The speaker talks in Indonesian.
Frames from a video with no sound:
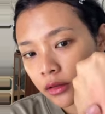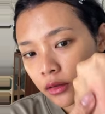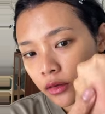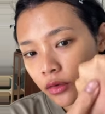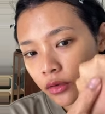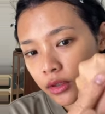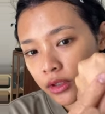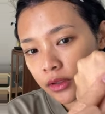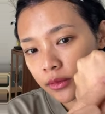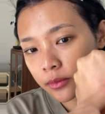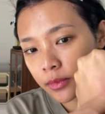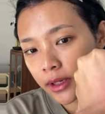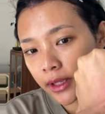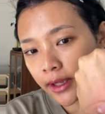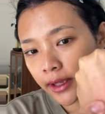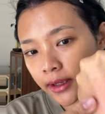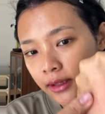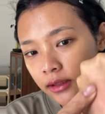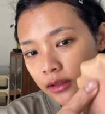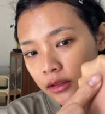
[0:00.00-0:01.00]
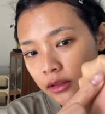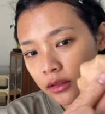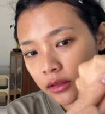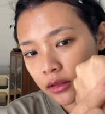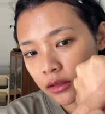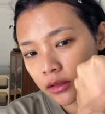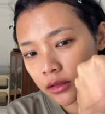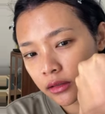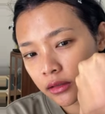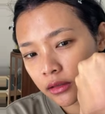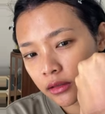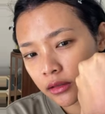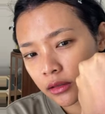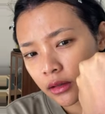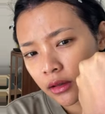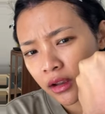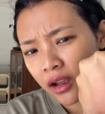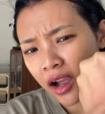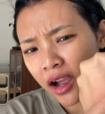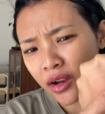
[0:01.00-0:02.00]
Kalau di blend,
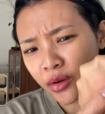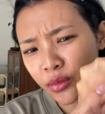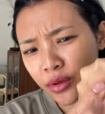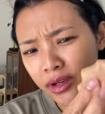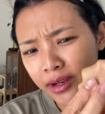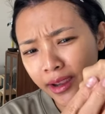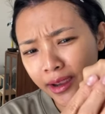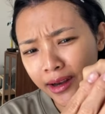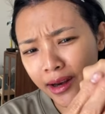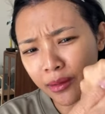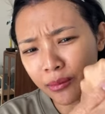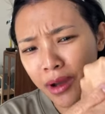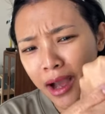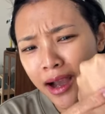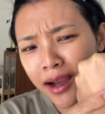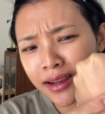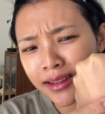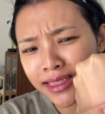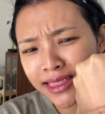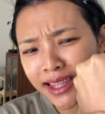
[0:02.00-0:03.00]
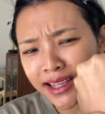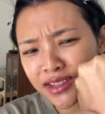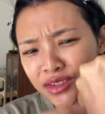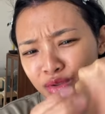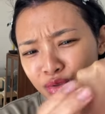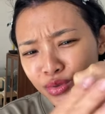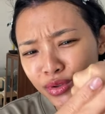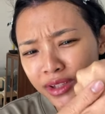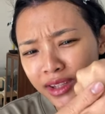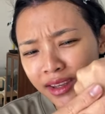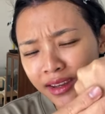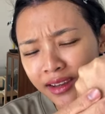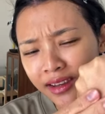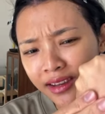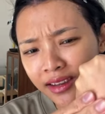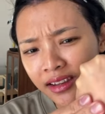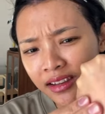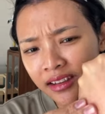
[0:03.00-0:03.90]
aduh ini enak banget teksturnya.